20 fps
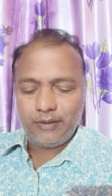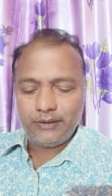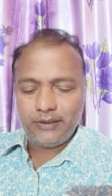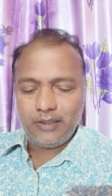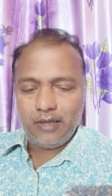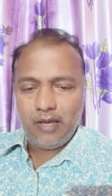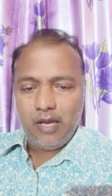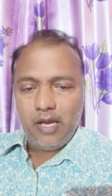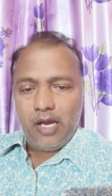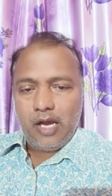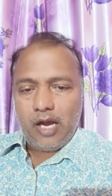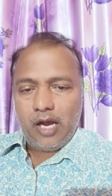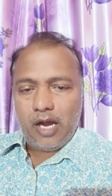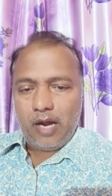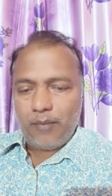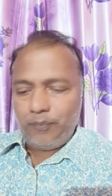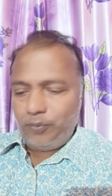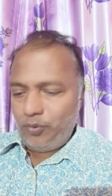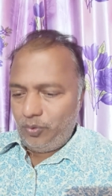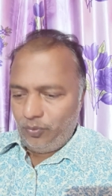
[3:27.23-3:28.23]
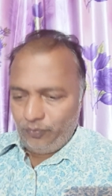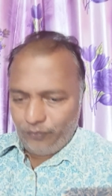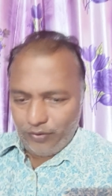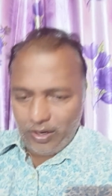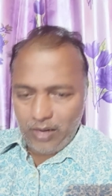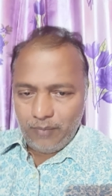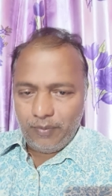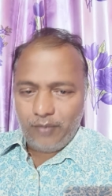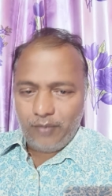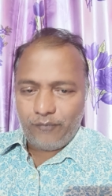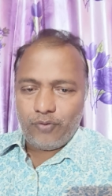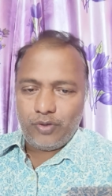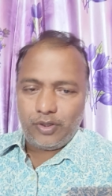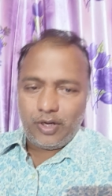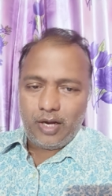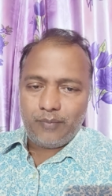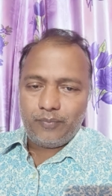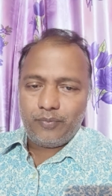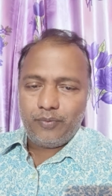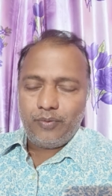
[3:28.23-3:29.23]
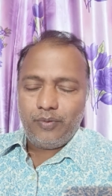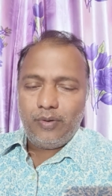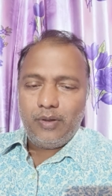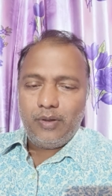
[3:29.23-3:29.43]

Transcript: మధ్య అప్పుడు కలిపే ఫోన్ కలుపు